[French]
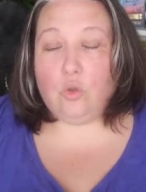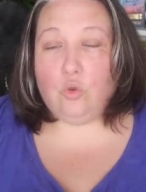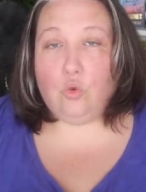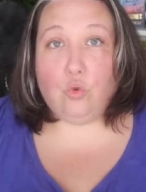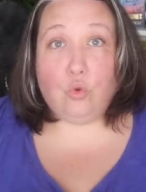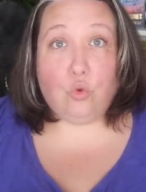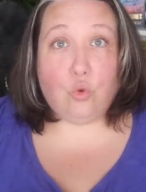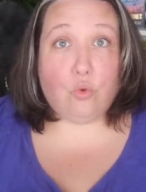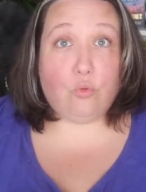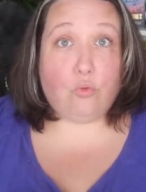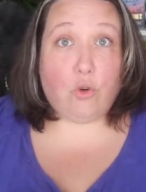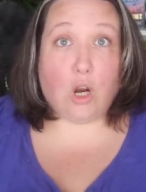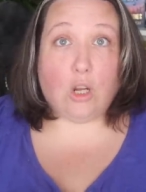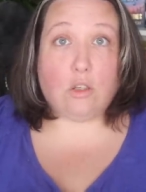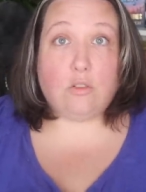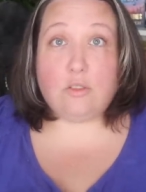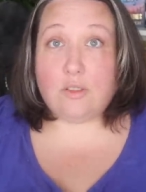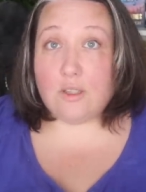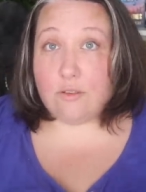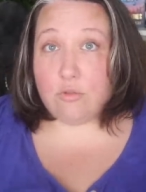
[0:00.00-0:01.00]
Donc euh, voilà,
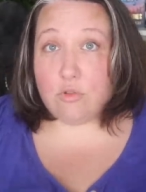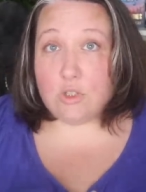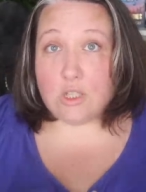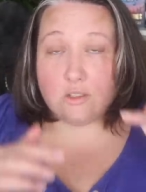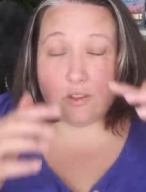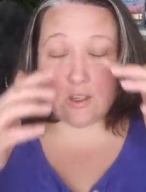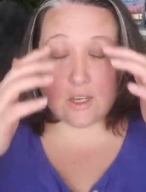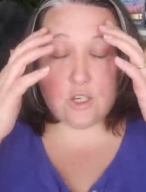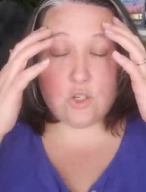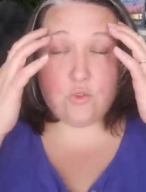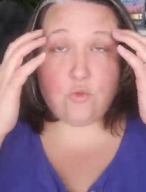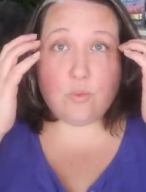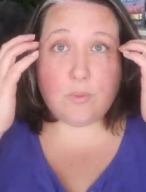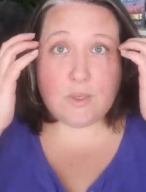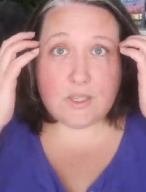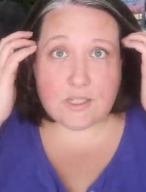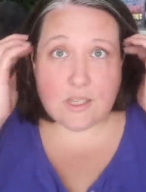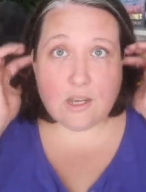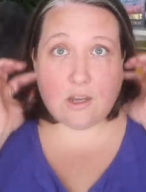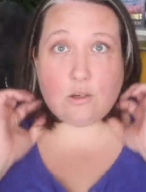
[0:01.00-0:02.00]
si ça vous intéresse, je vous
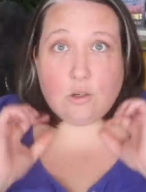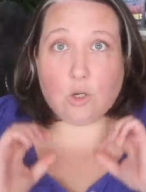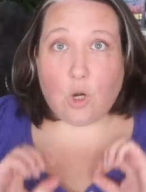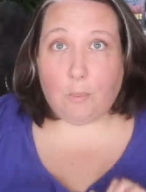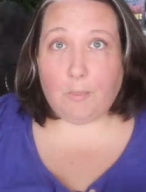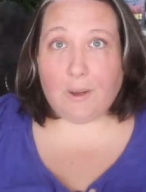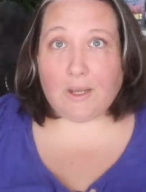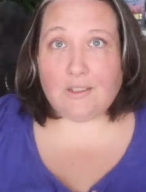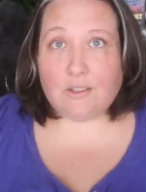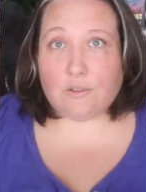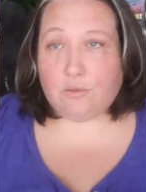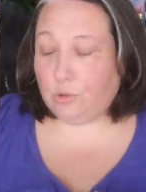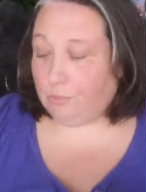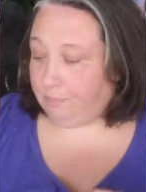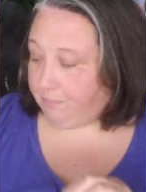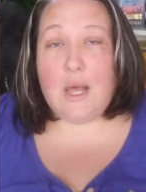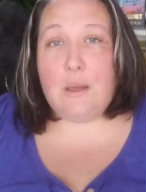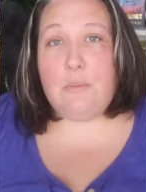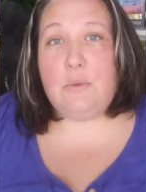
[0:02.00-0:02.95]
mets ça euh, en barre d'infos.